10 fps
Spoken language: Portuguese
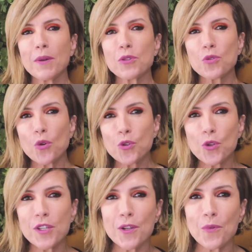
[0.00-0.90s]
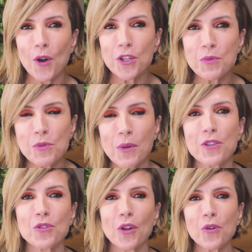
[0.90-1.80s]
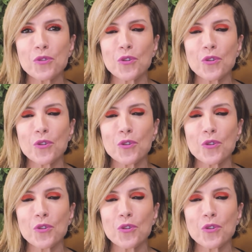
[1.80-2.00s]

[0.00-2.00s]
Mas os colchões eram ótimos para isolar o